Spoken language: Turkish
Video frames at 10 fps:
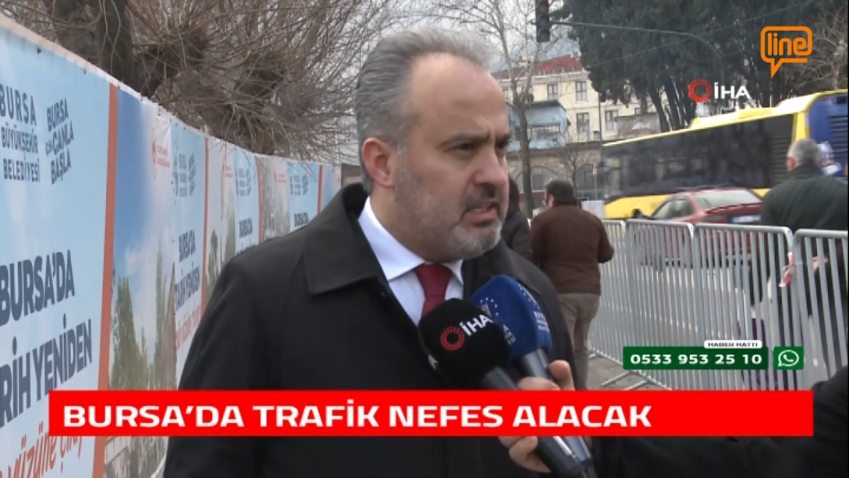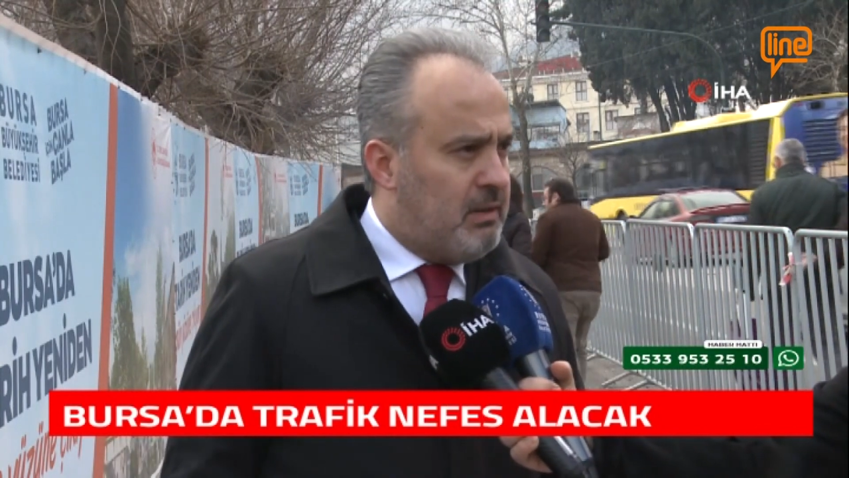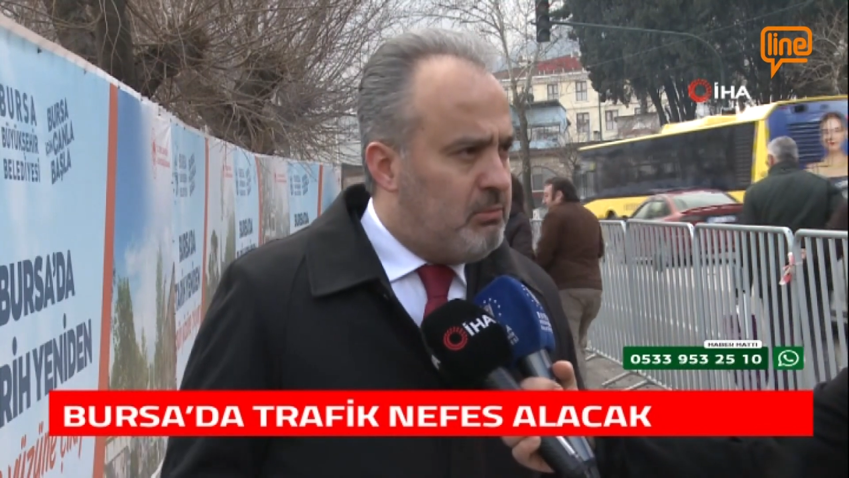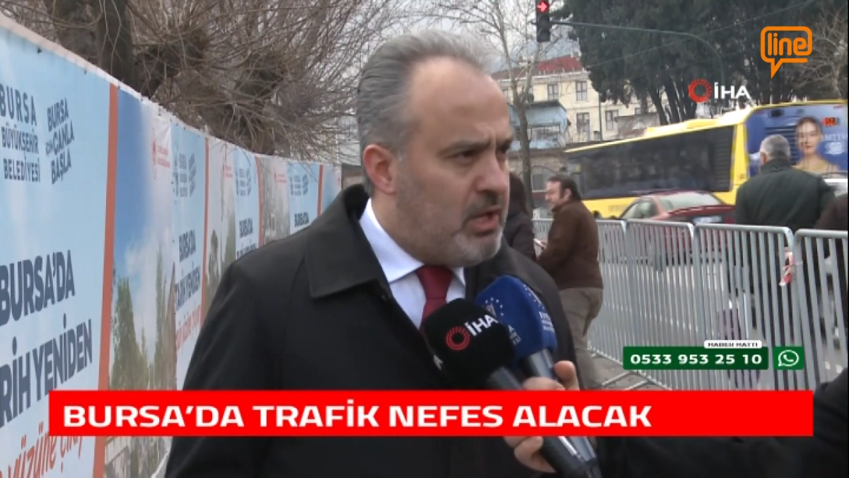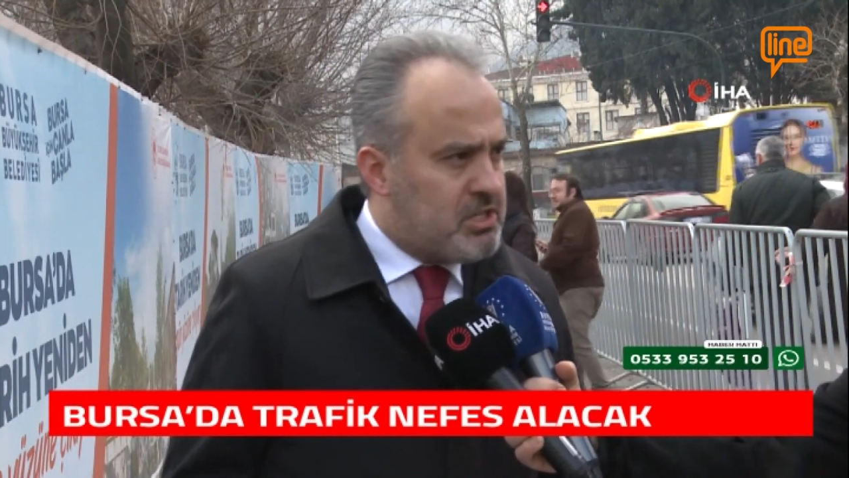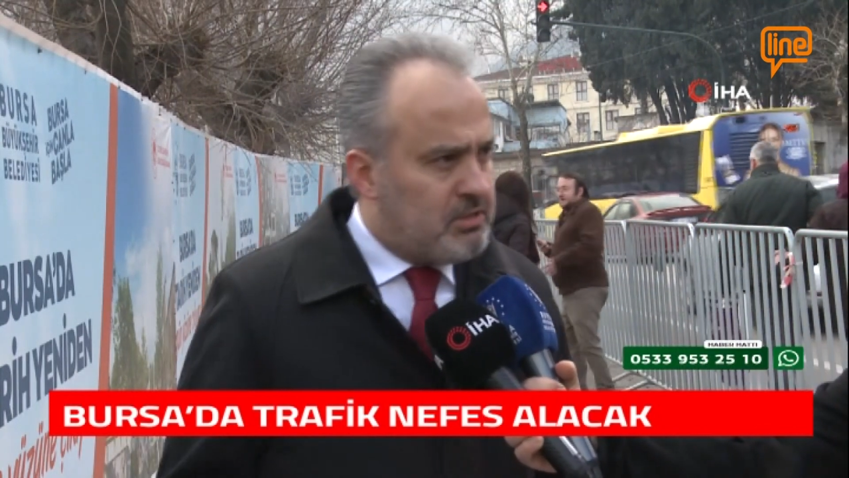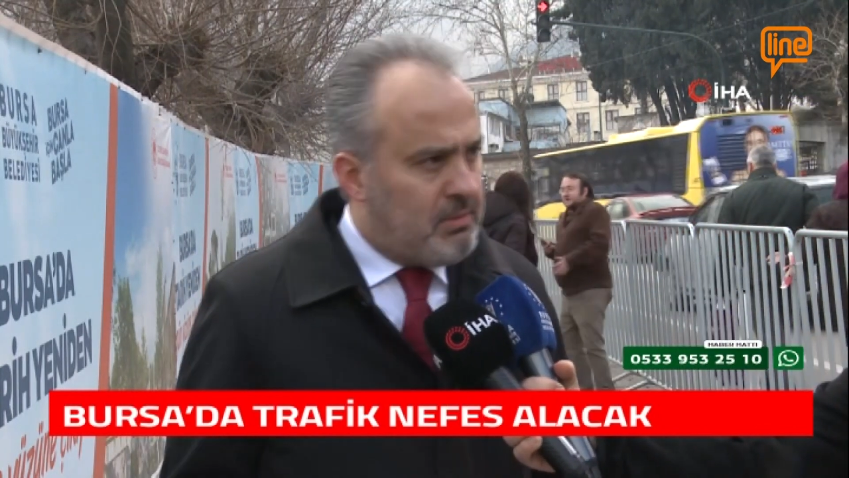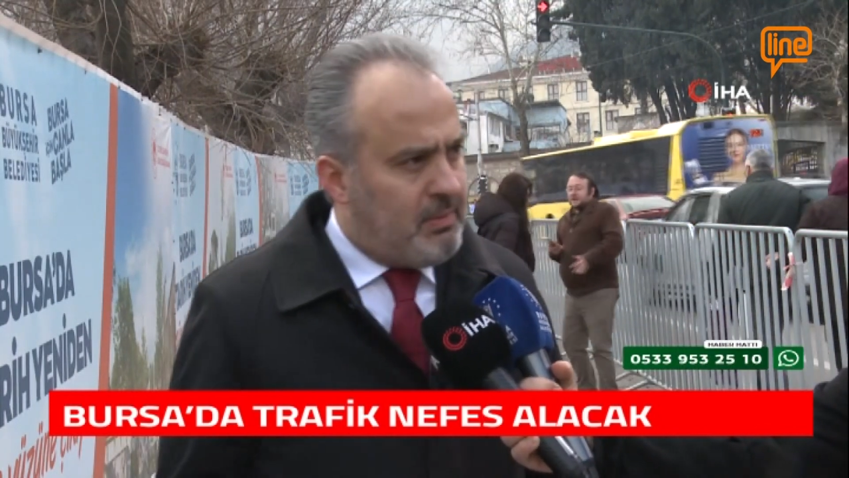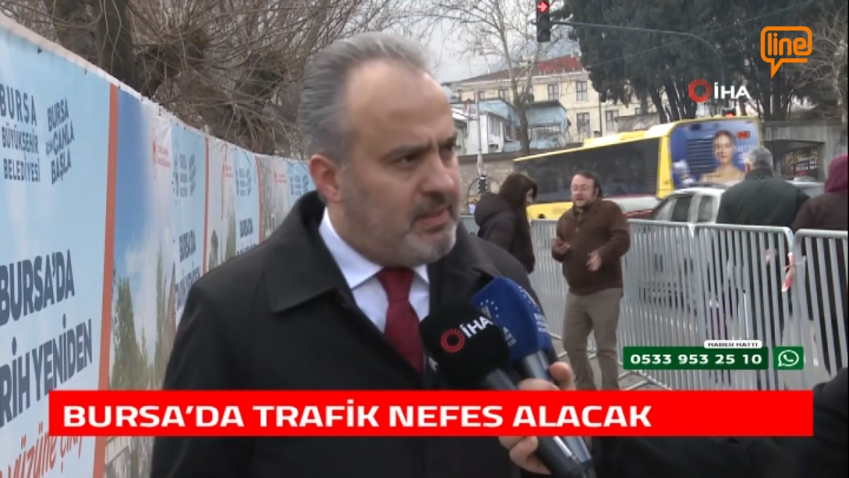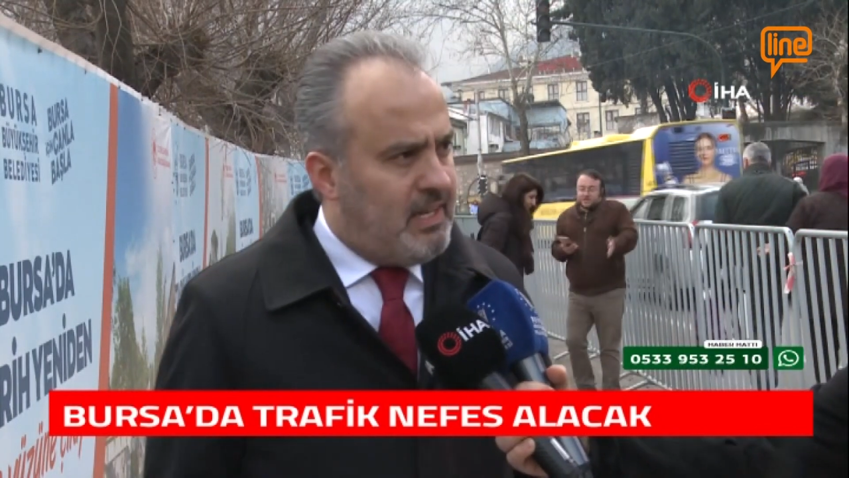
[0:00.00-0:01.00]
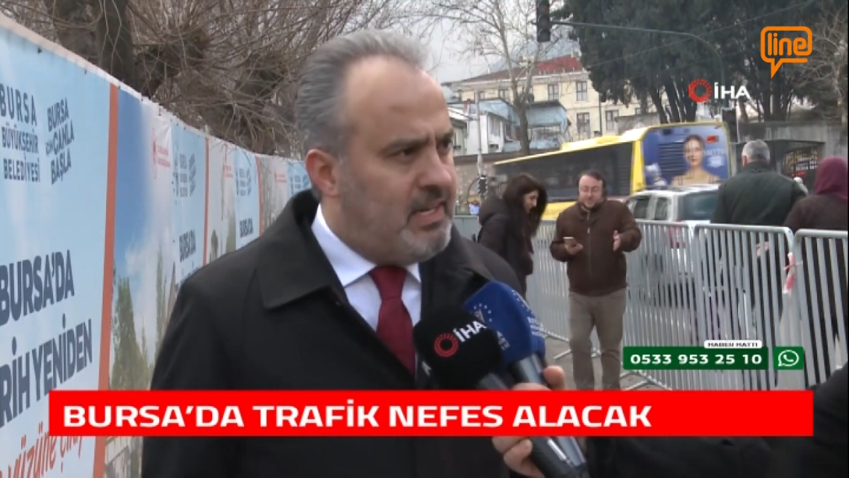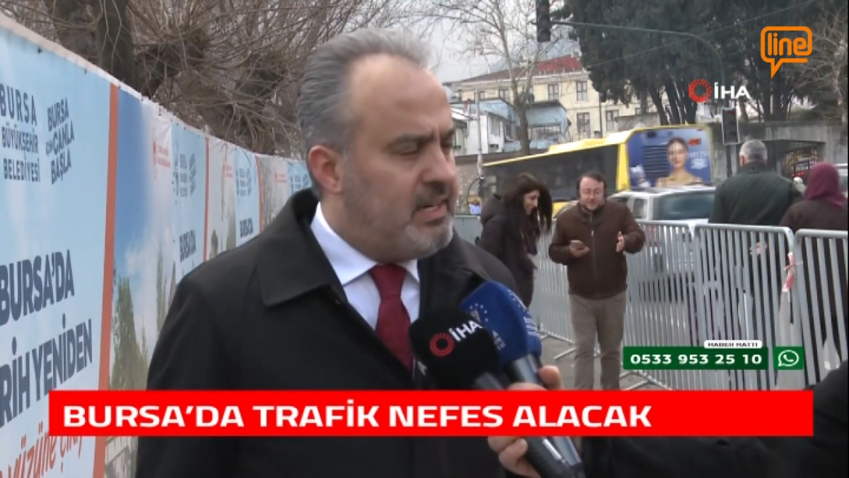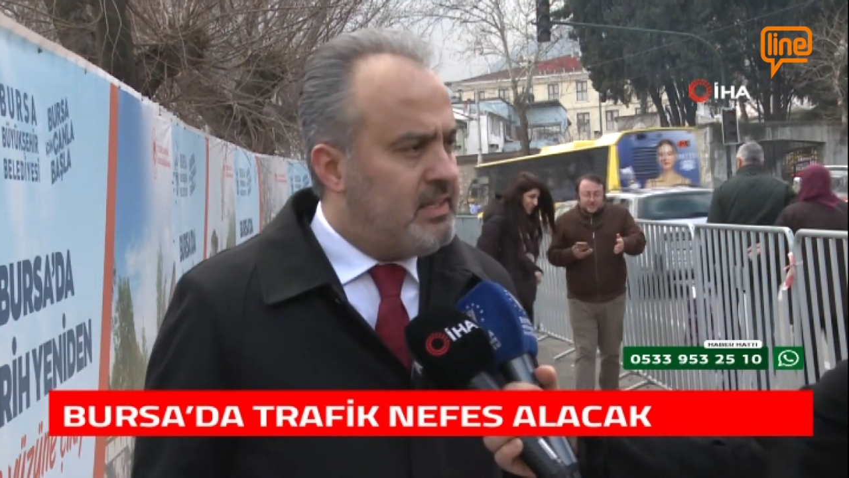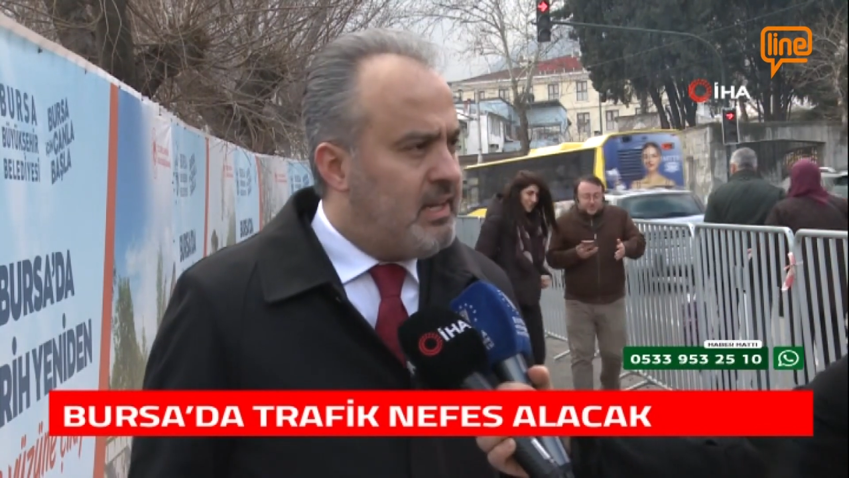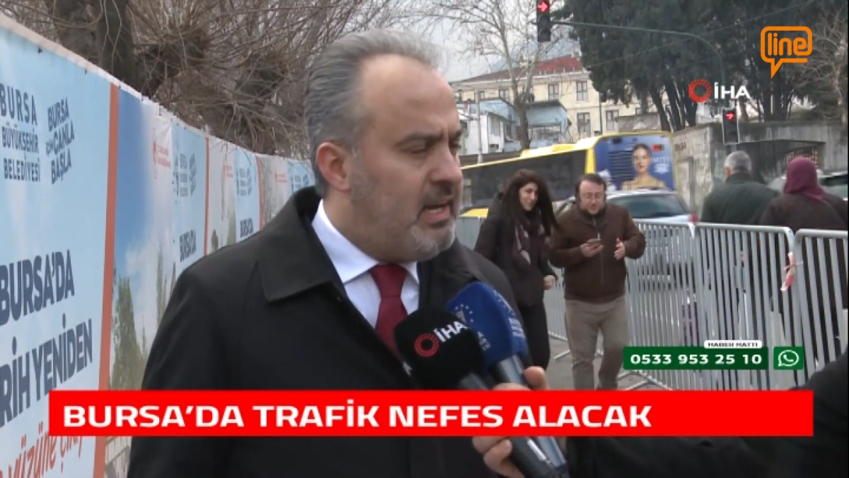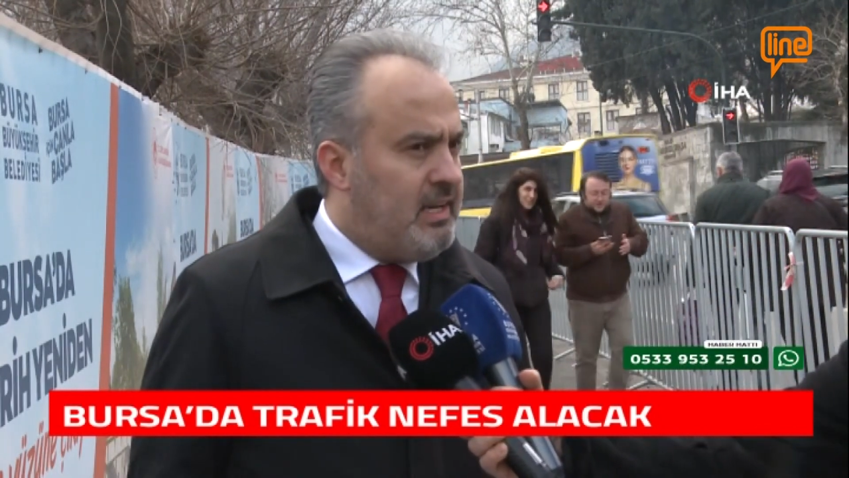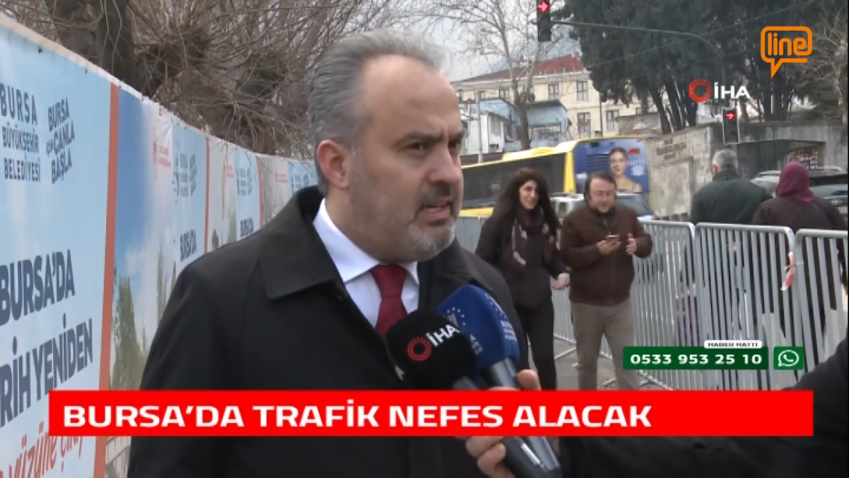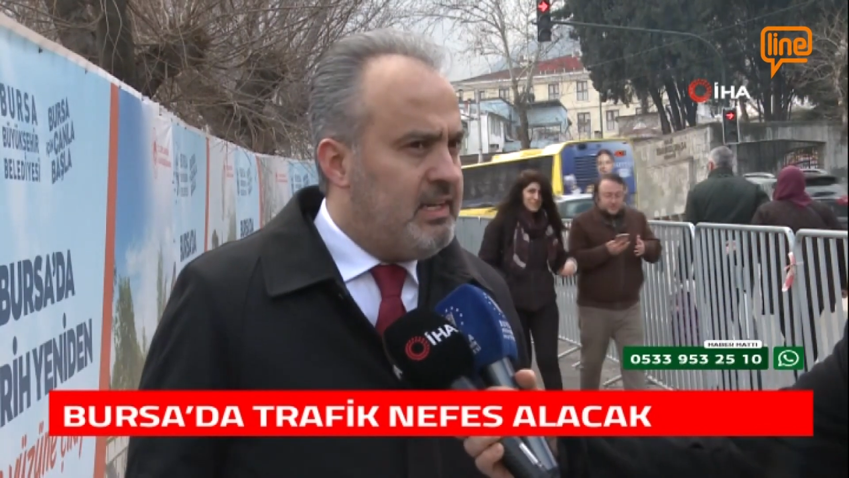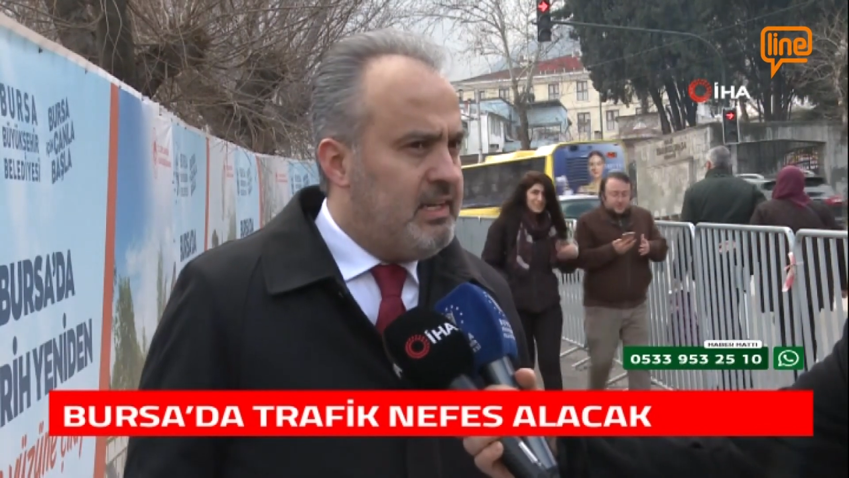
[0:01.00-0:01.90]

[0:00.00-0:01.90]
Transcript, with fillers: kamulaştırma bedelleri dahil